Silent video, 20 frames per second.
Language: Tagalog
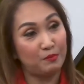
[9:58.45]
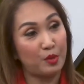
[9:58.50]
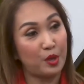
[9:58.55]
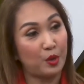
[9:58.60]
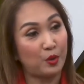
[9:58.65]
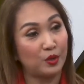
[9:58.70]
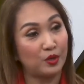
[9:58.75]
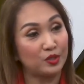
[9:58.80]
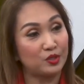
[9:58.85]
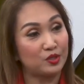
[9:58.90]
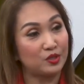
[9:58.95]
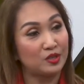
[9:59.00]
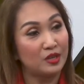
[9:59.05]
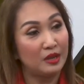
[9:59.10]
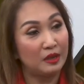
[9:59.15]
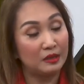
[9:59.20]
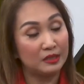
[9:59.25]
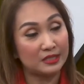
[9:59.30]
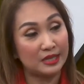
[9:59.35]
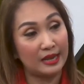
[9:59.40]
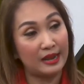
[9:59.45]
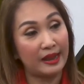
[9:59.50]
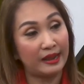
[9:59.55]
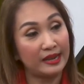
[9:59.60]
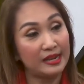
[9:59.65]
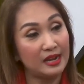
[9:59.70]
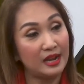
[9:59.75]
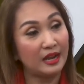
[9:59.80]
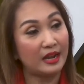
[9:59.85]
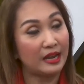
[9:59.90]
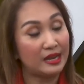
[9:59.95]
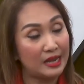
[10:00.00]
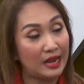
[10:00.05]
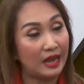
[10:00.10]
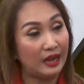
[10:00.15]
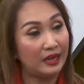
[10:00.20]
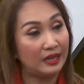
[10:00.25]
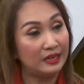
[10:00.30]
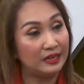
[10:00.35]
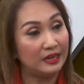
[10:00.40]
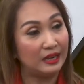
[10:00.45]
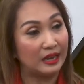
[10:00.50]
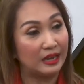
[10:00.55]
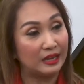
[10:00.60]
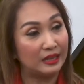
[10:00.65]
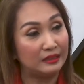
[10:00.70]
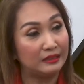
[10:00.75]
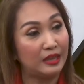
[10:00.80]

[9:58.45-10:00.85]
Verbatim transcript: because sa laki ng kailangan nila